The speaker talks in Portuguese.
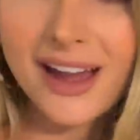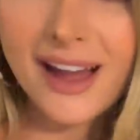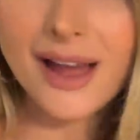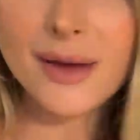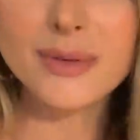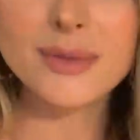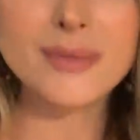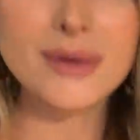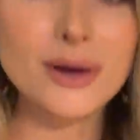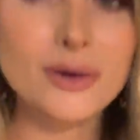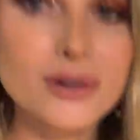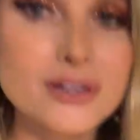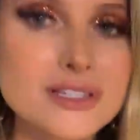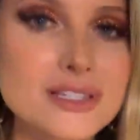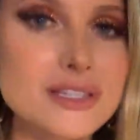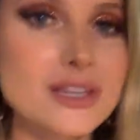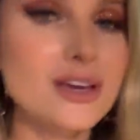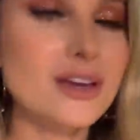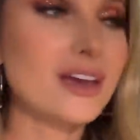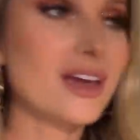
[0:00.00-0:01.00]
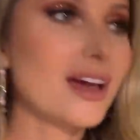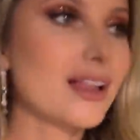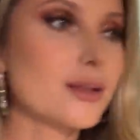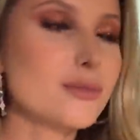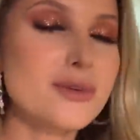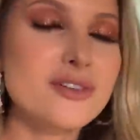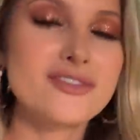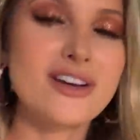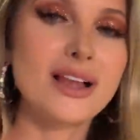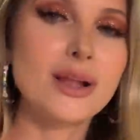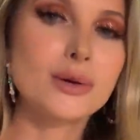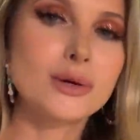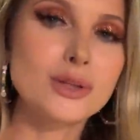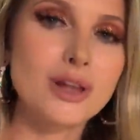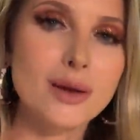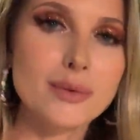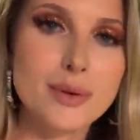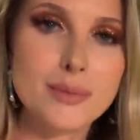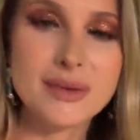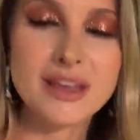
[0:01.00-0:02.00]
Aí a primeira coisa que ela me fala quando
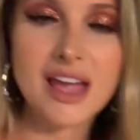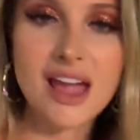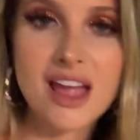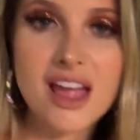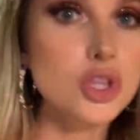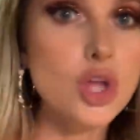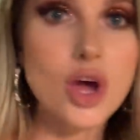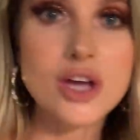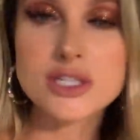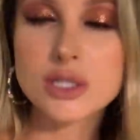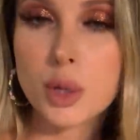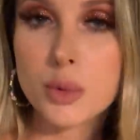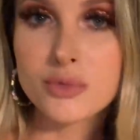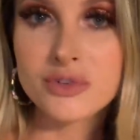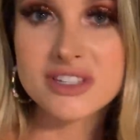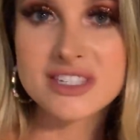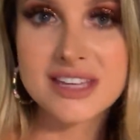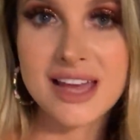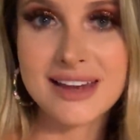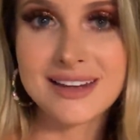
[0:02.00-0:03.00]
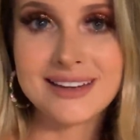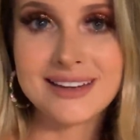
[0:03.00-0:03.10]
olha pra mim é: Nossa, como você é